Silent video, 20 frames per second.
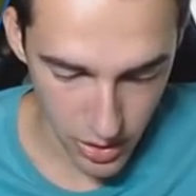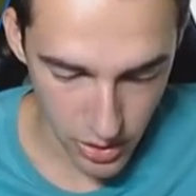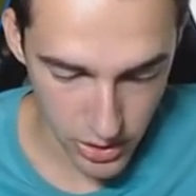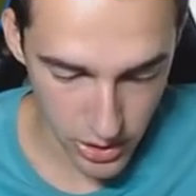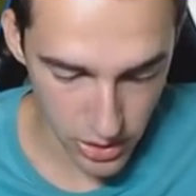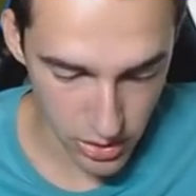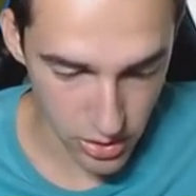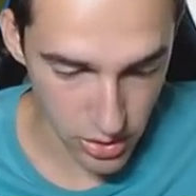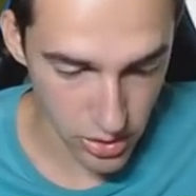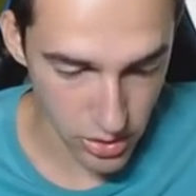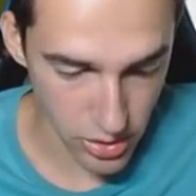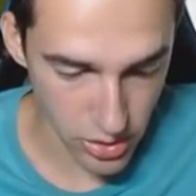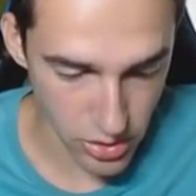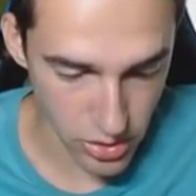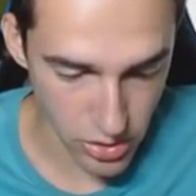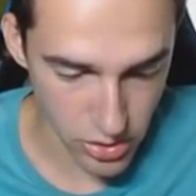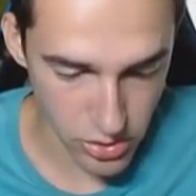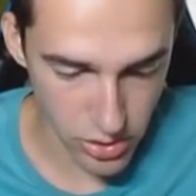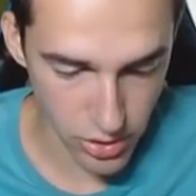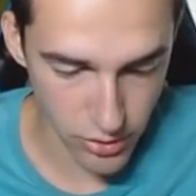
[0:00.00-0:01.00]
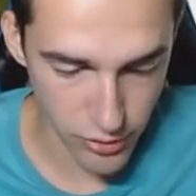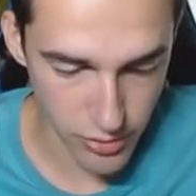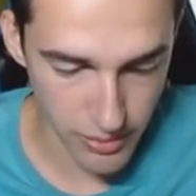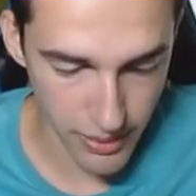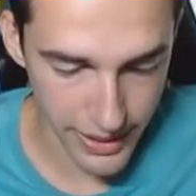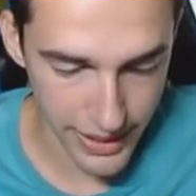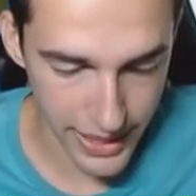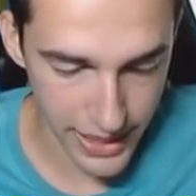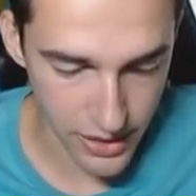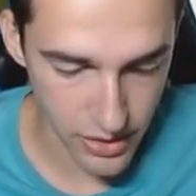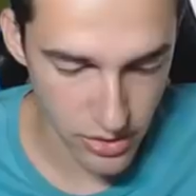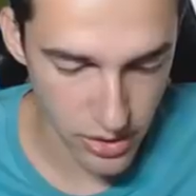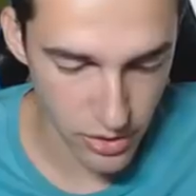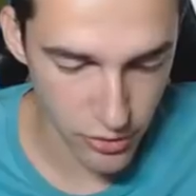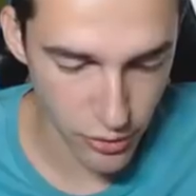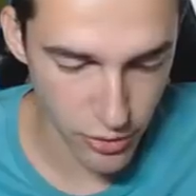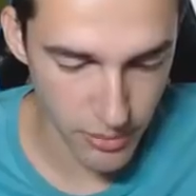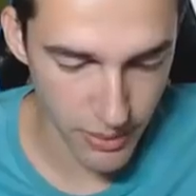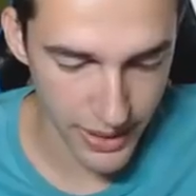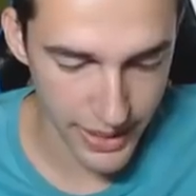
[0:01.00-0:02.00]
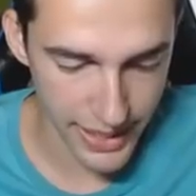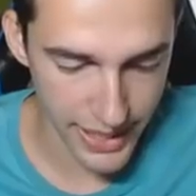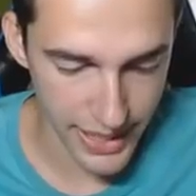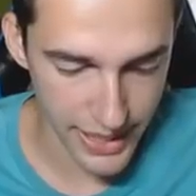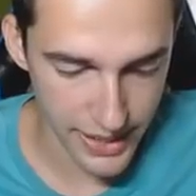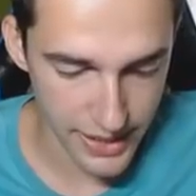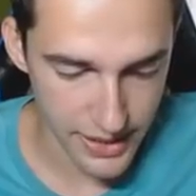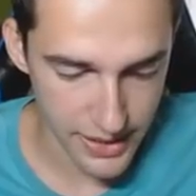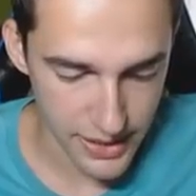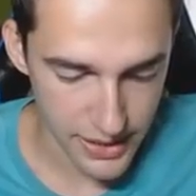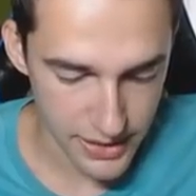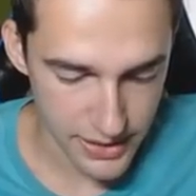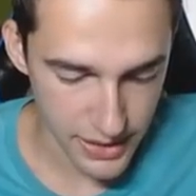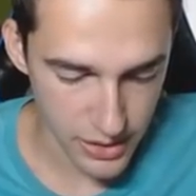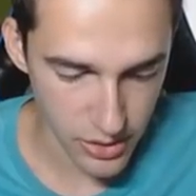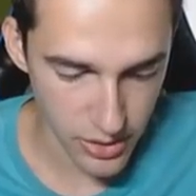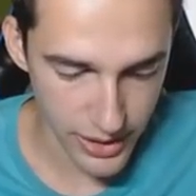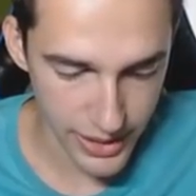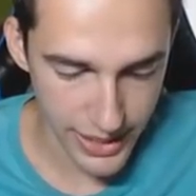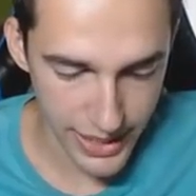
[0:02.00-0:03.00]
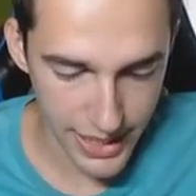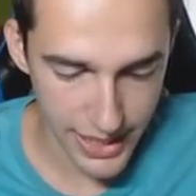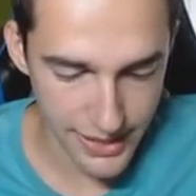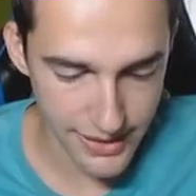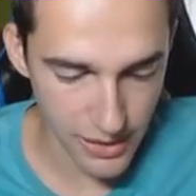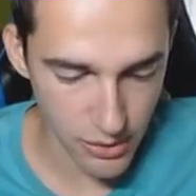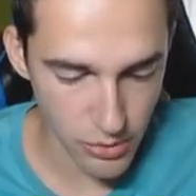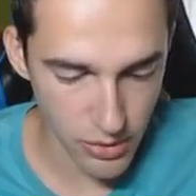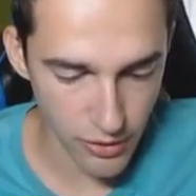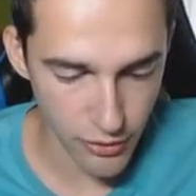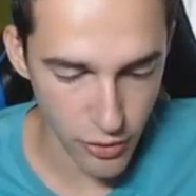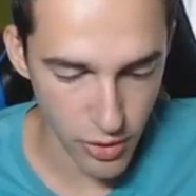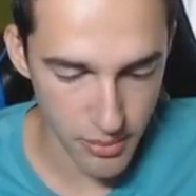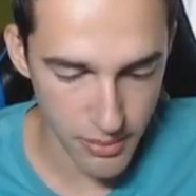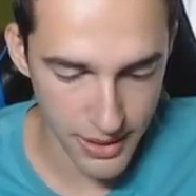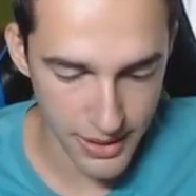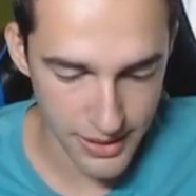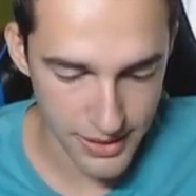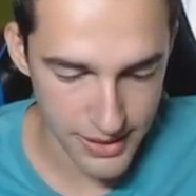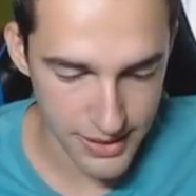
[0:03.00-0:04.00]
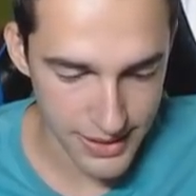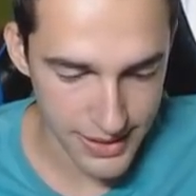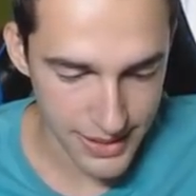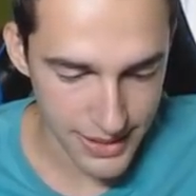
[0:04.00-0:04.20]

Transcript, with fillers: No tengo, no, tengo forma de llegar, no tengo forma de llegar. Tengo que llegar de alguna forma.